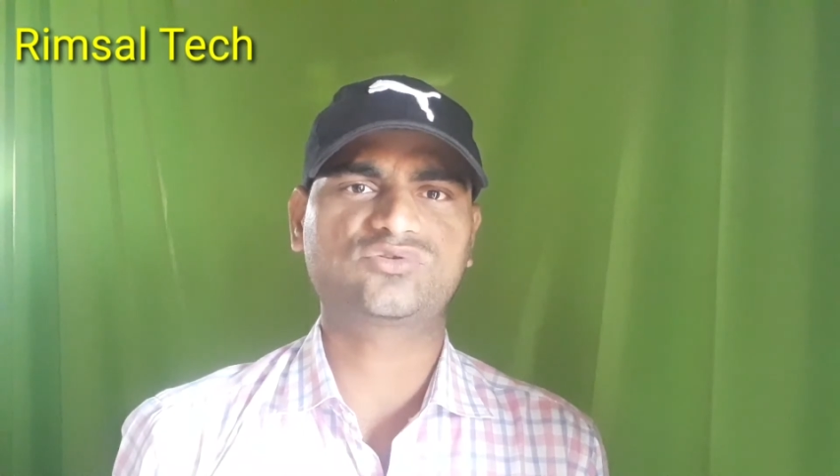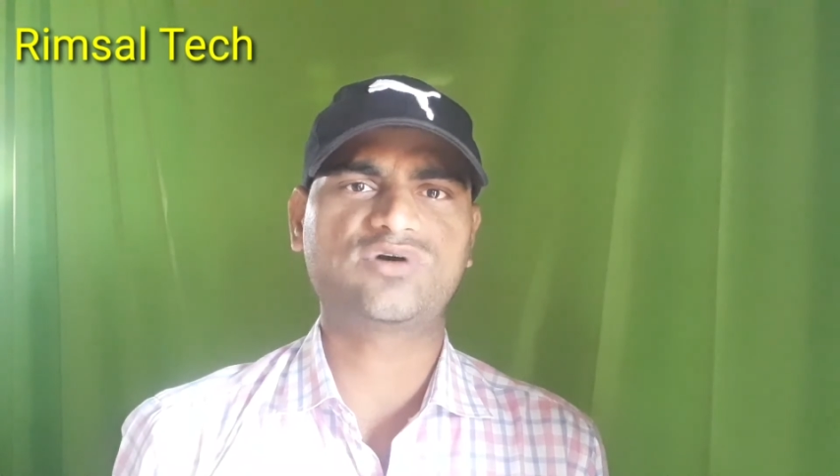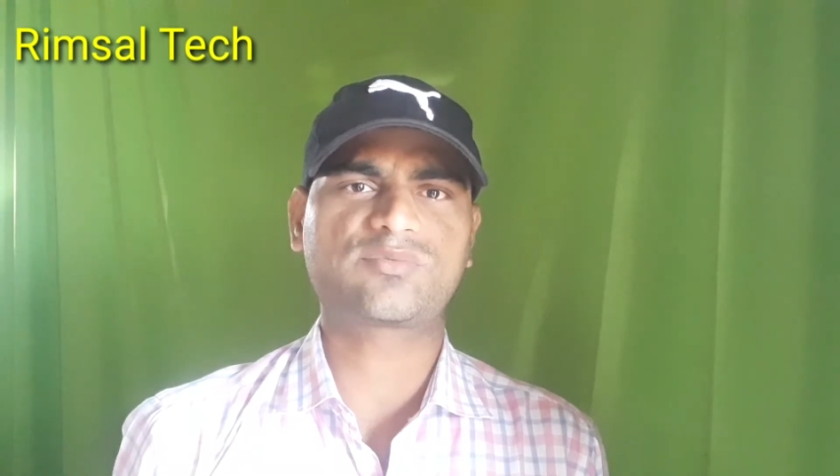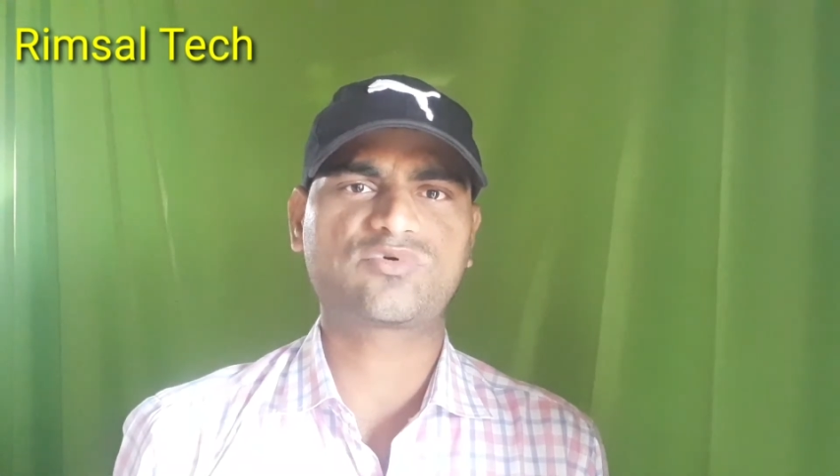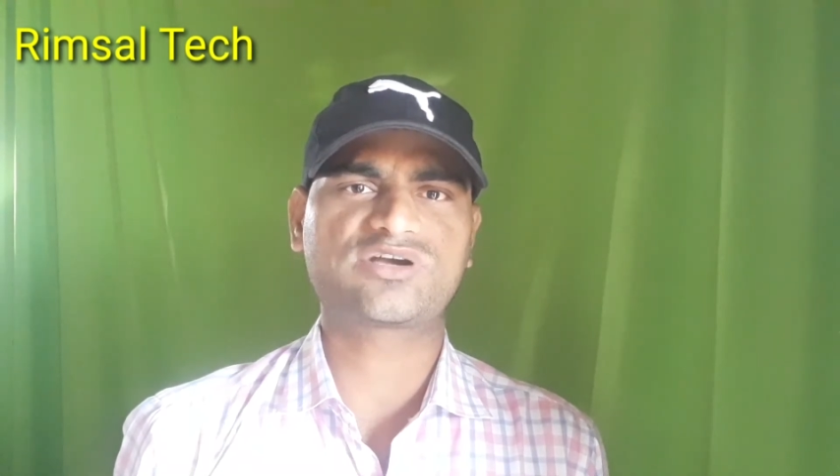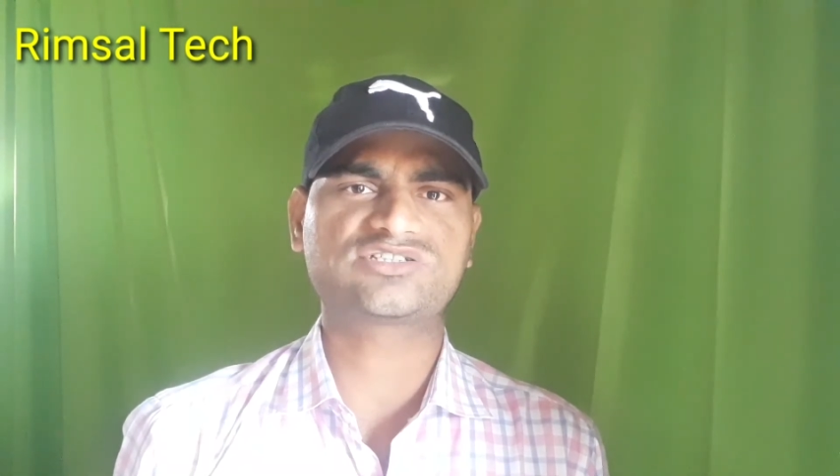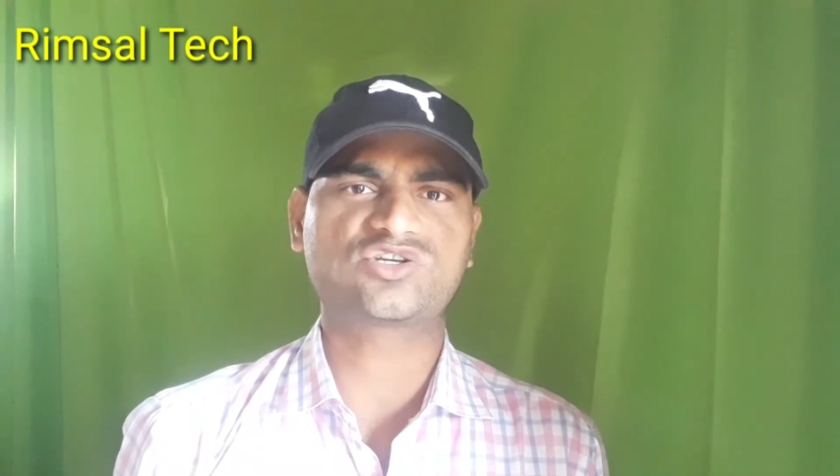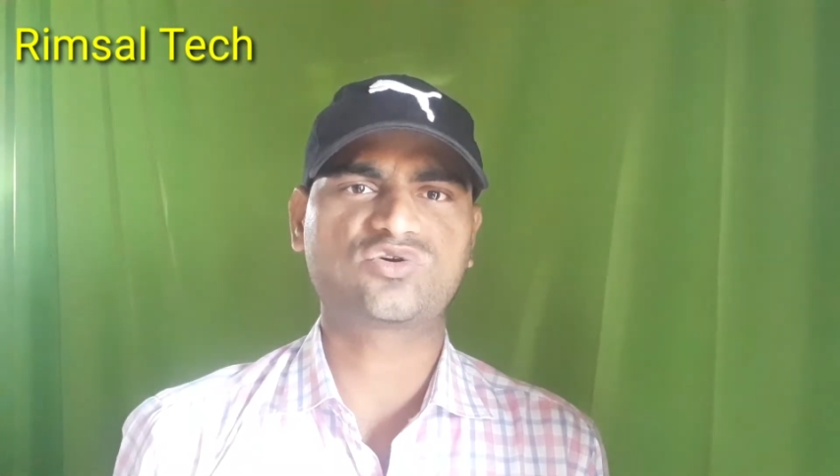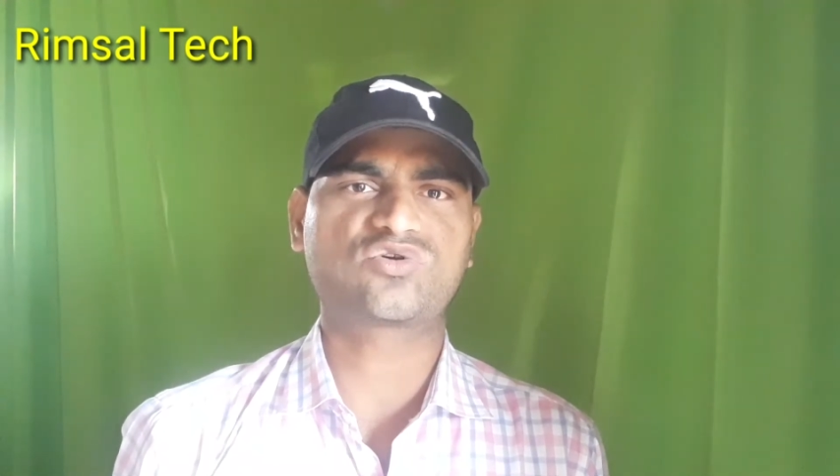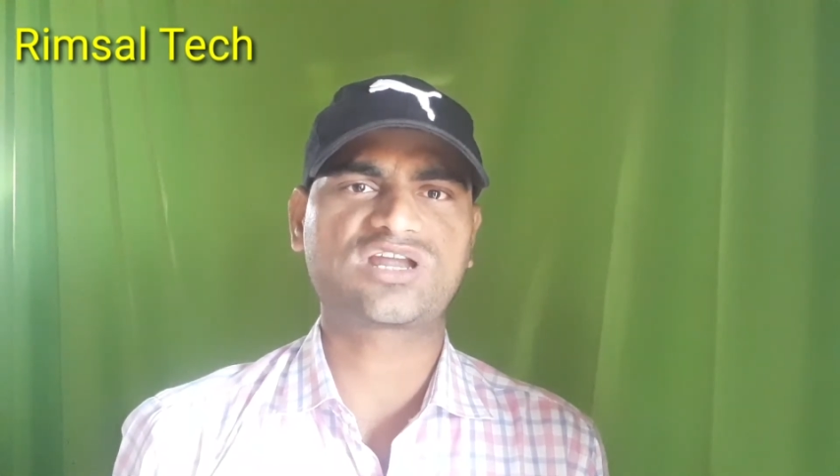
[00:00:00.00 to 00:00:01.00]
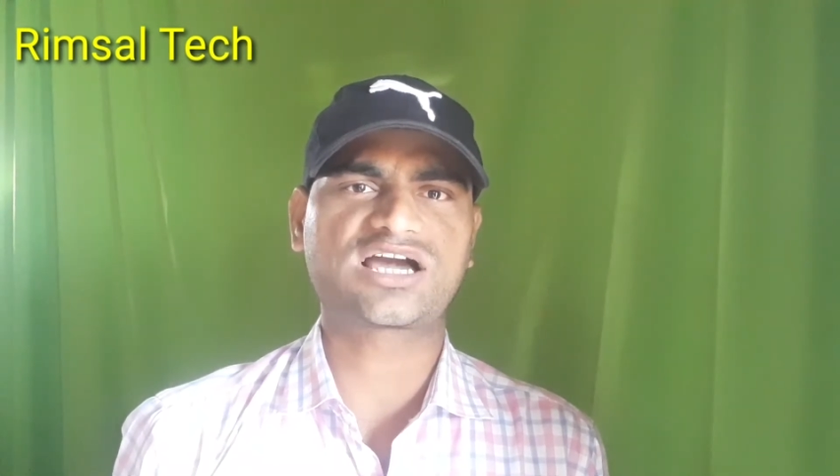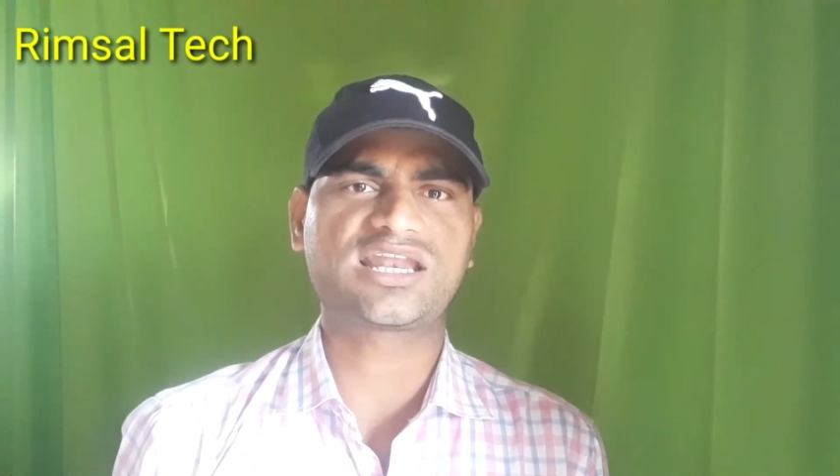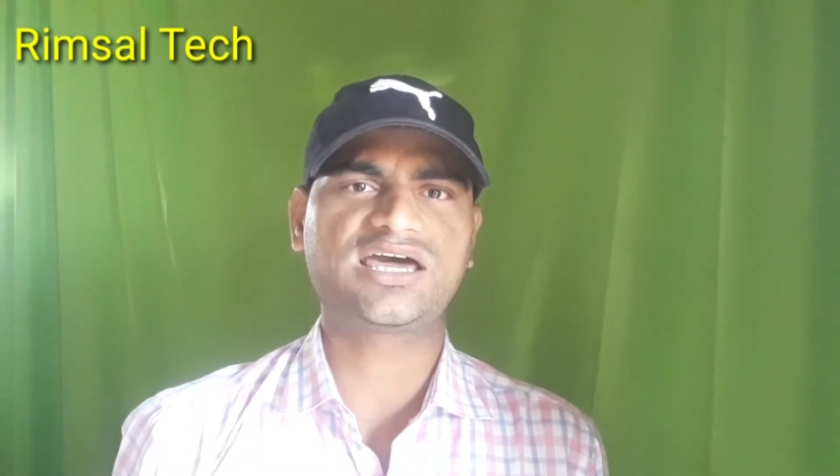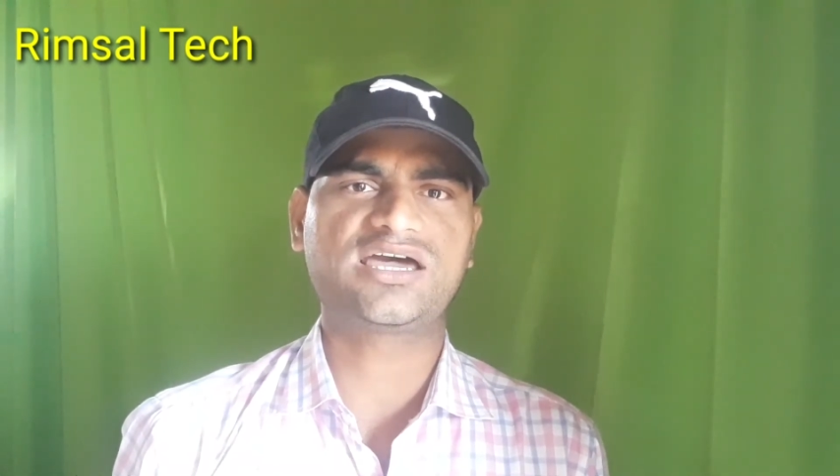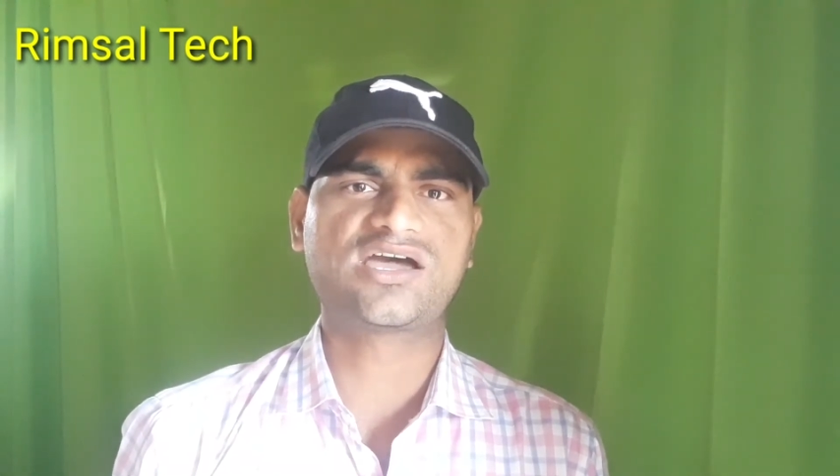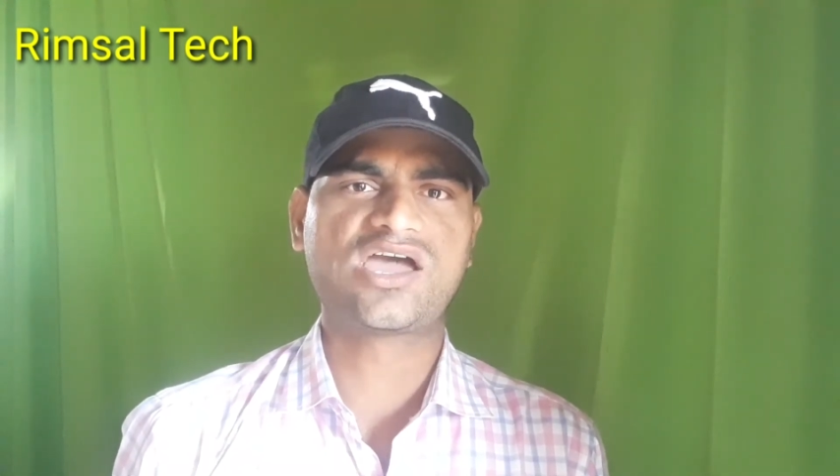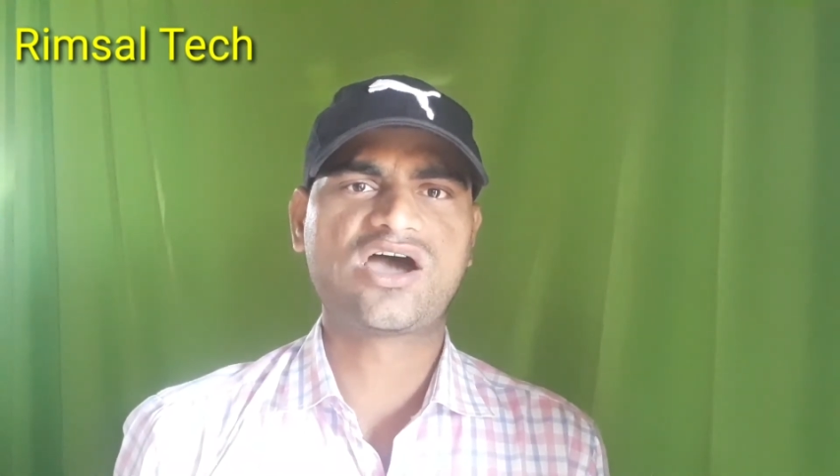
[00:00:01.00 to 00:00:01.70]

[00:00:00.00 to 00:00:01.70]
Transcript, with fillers: तो आपको कैसे लोगो लगाना है